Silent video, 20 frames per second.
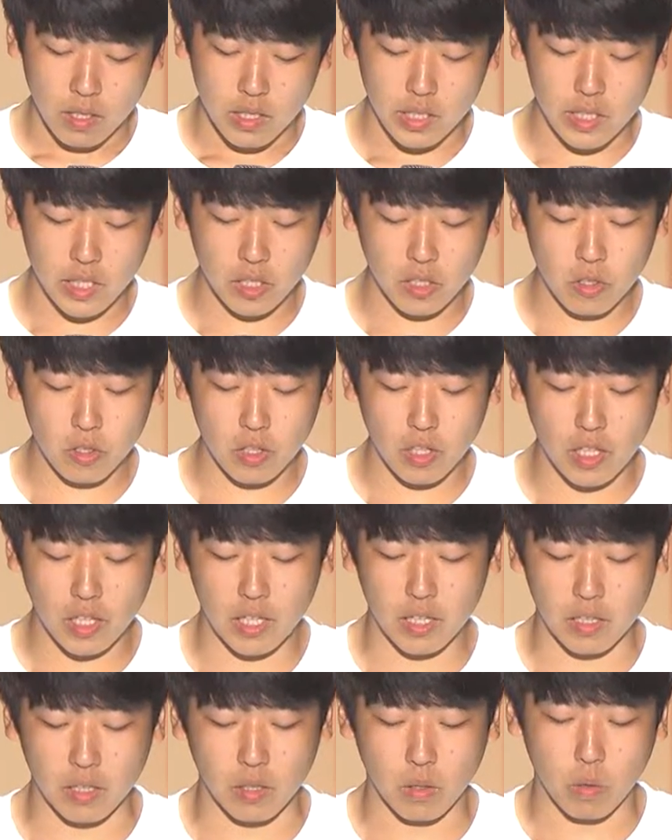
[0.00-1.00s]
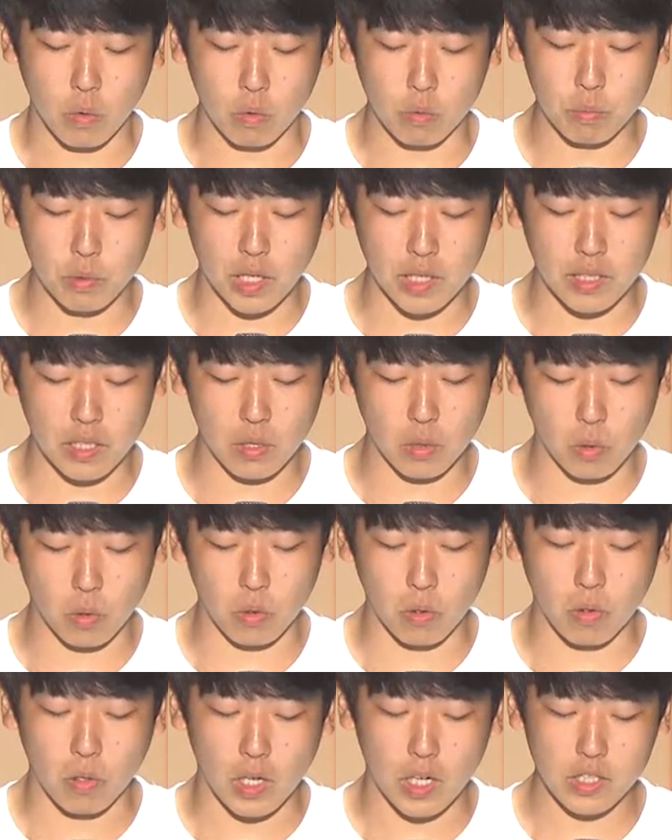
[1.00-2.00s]
1학년 땐 공부 안
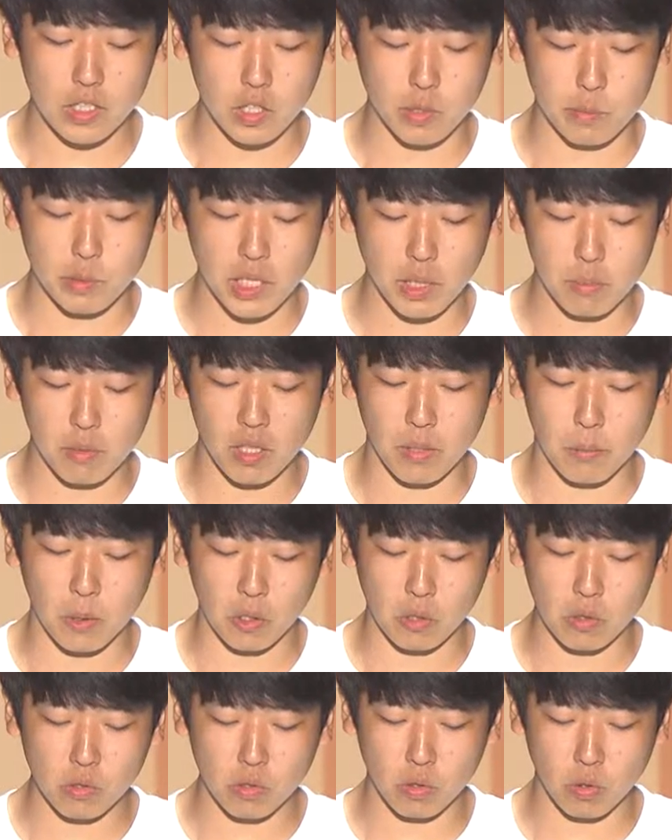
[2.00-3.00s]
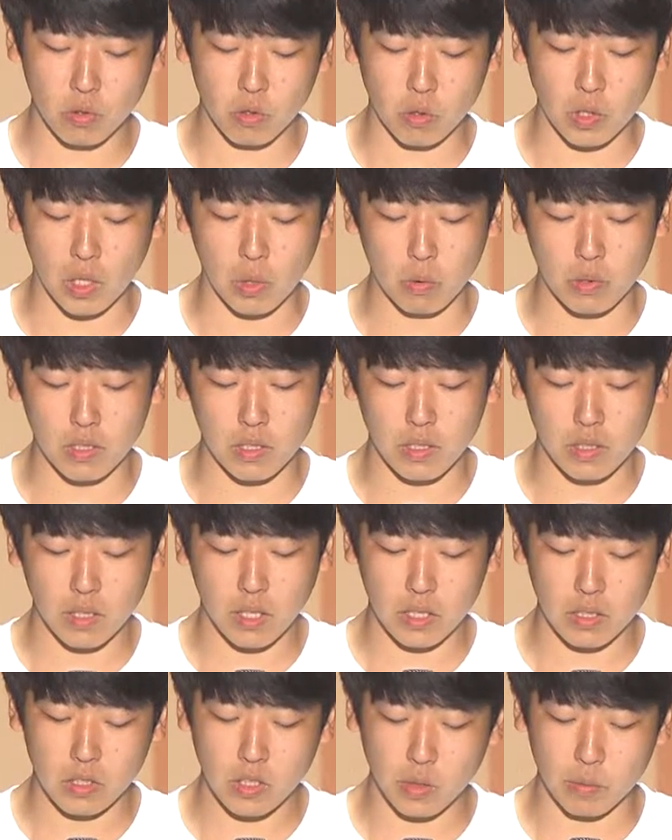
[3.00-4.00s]
해도 학점 3위 평균 정도 나온
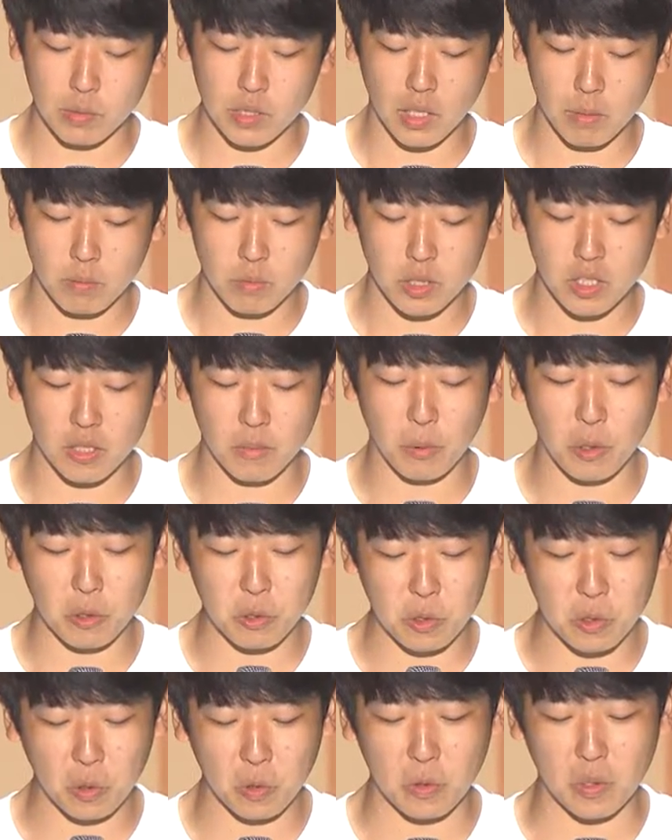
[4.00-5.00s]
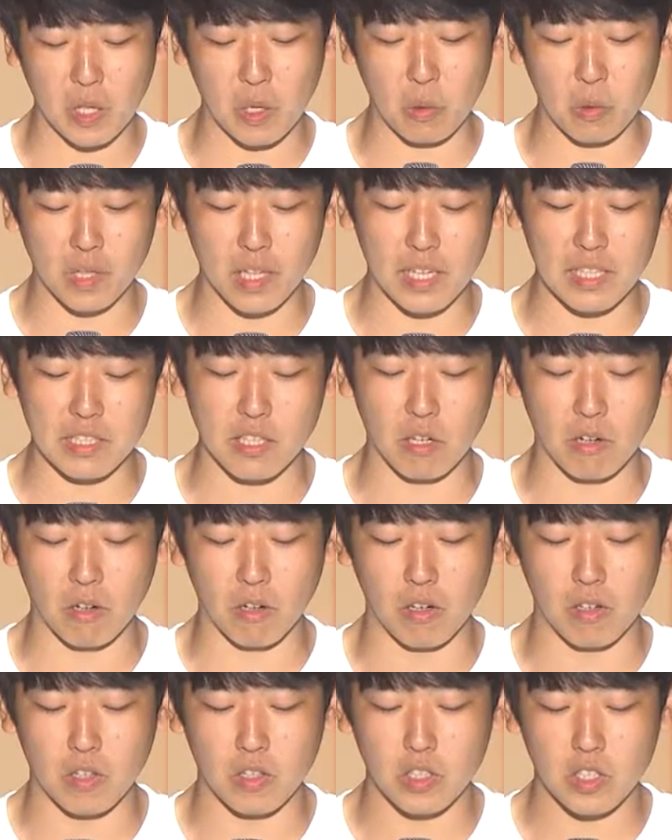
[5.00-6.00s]
학점 3이 평균 정도 나온다
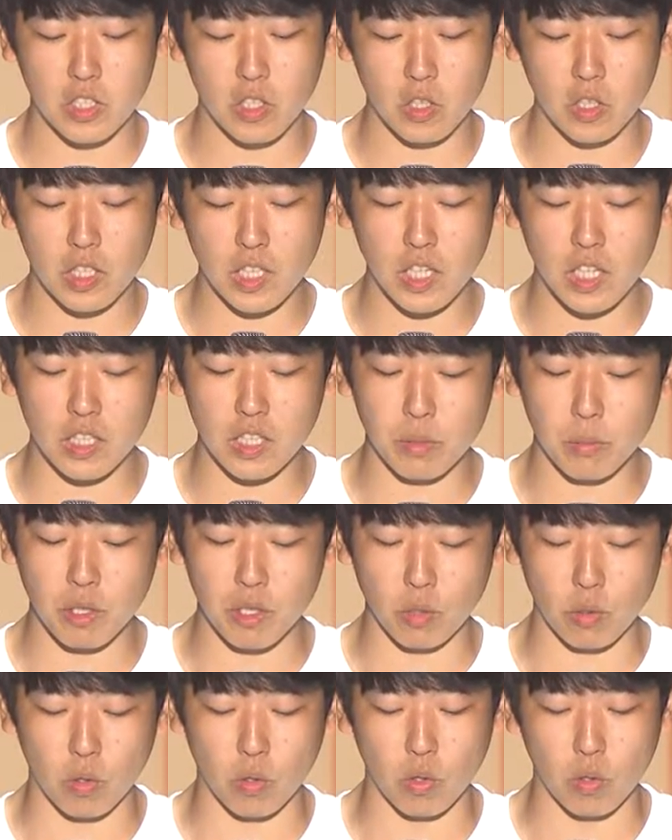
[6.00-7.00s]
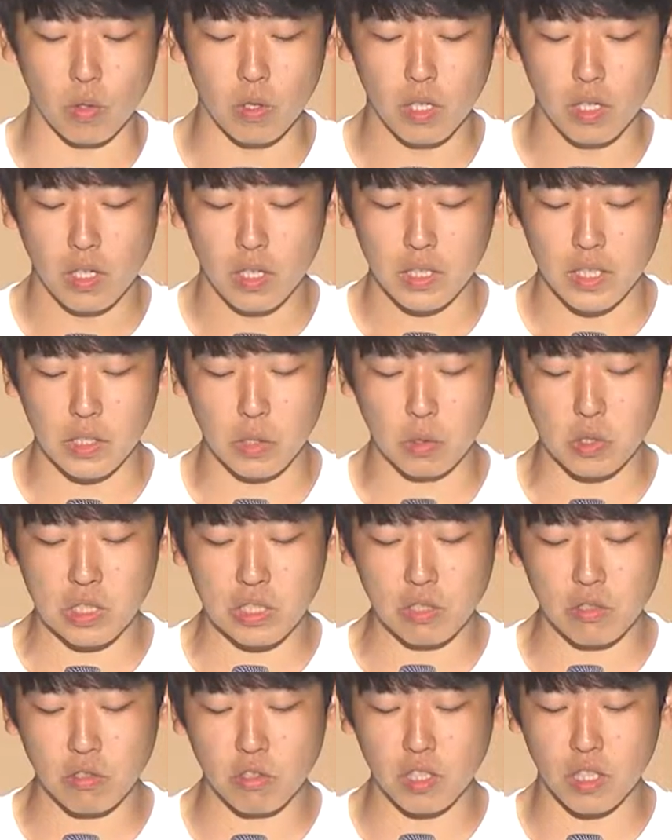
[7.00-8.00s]
해서 시험 기간임에도 계속
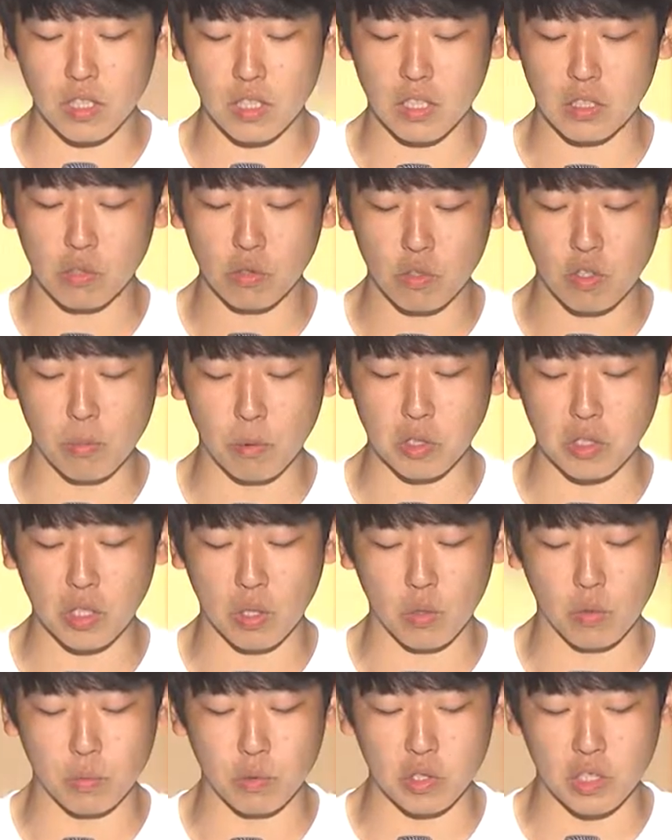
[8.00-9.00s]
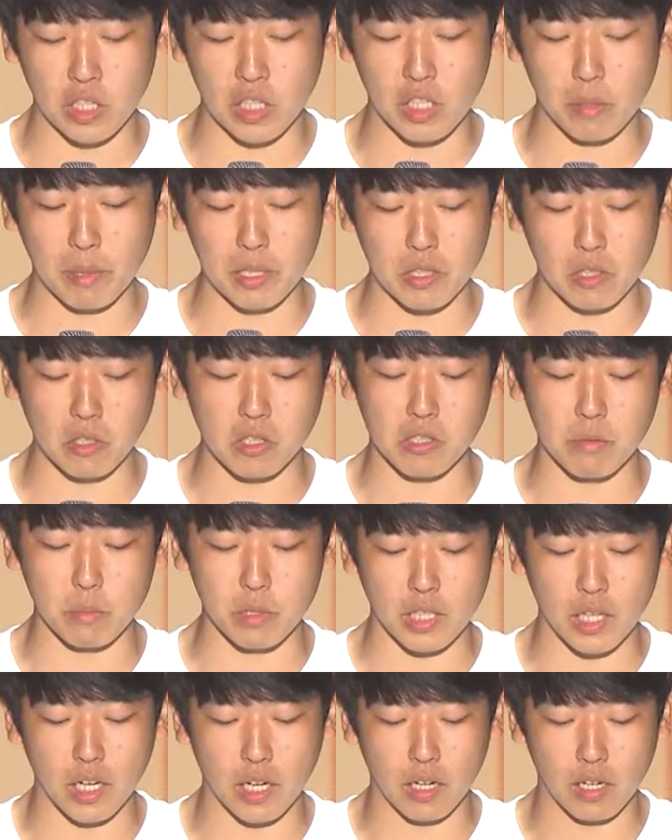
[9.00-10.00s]
친구들한테 술을 먹자고 분위기를
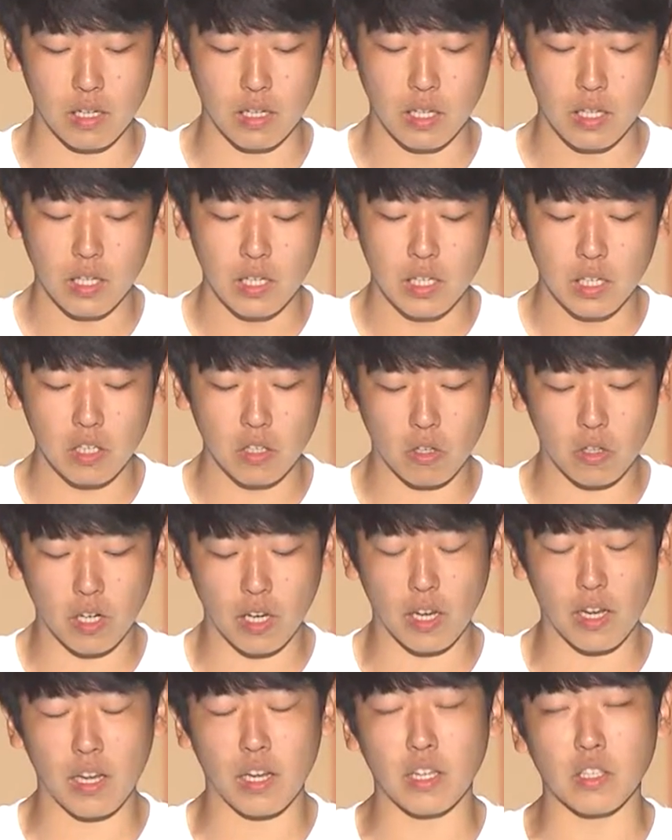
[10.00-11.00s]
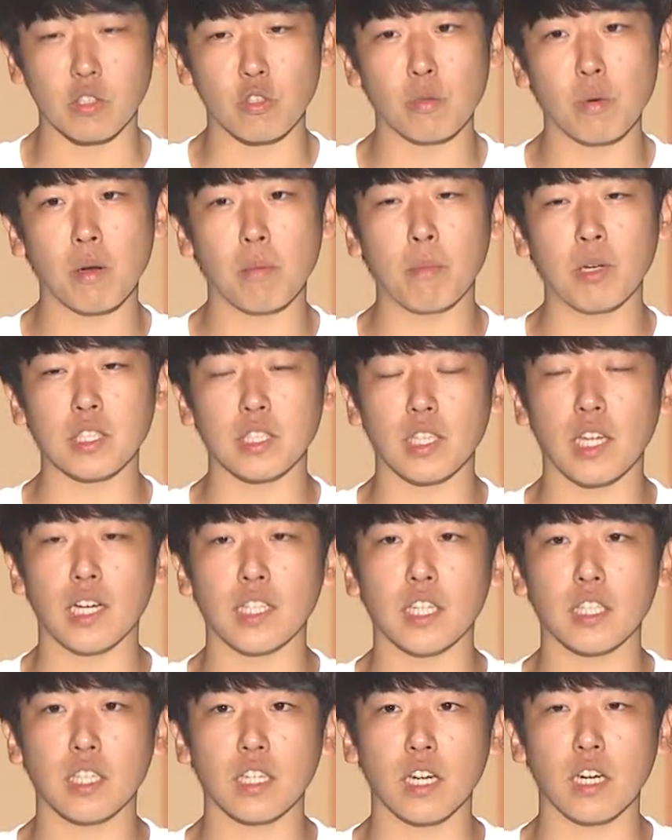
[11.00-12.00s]
만들었습니다. 그렇게 술만 마시다
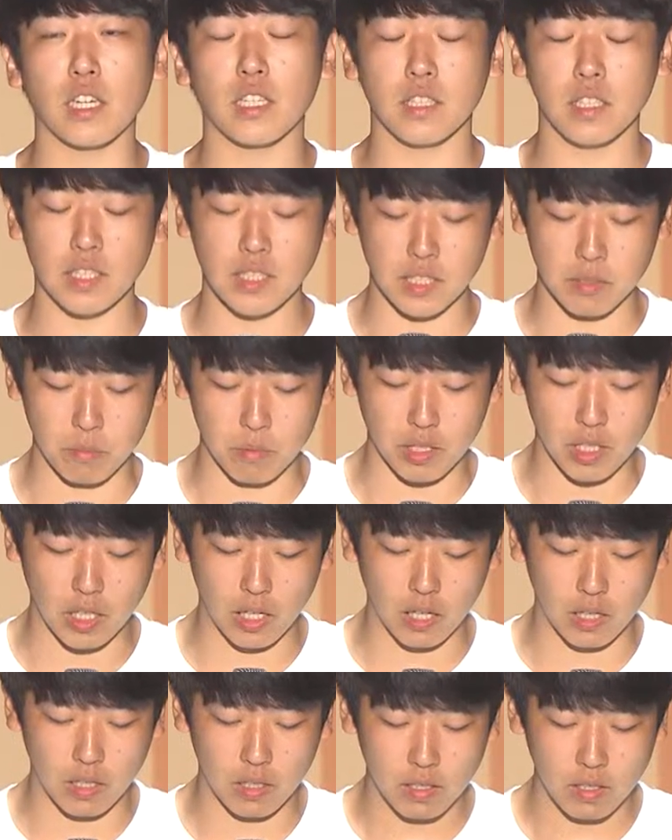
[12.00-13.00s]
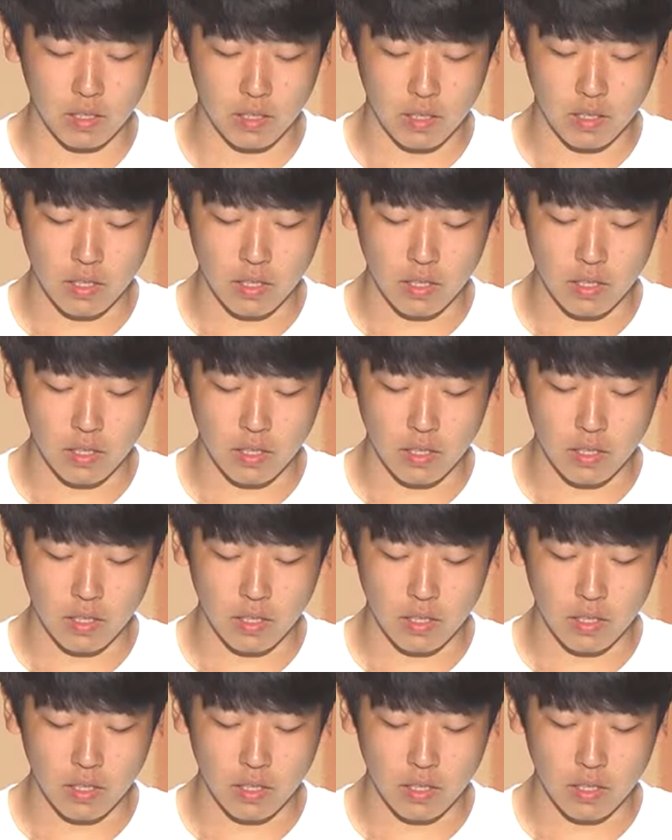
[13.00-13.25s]
한 학기가 끝났습니다.